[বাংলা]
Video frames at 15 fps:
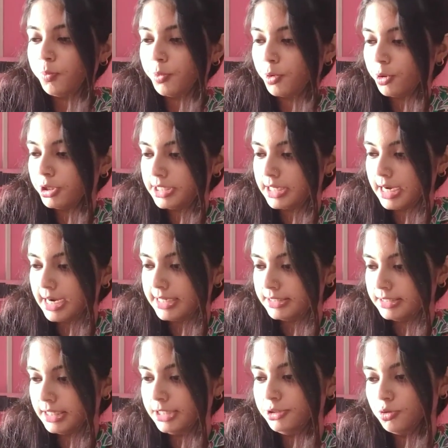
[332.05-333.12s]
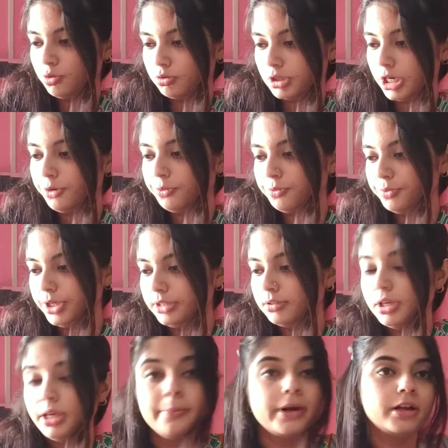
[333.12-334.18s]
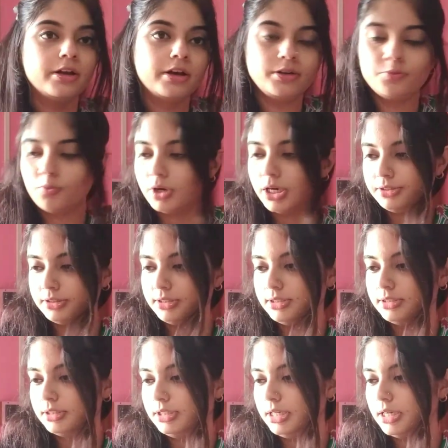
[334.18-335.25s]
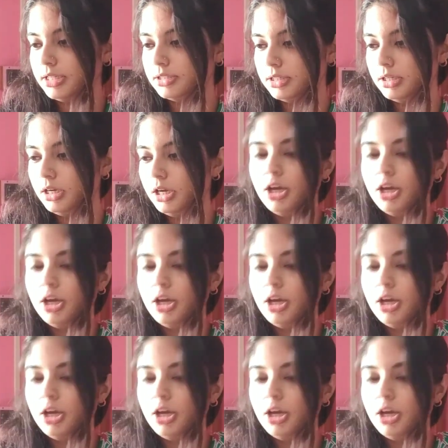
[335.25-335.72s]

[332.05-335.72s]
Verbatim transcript: পোর টাইটনিং টোনার উইথ হিমালয়ান ওয়াটার ঠিক আছে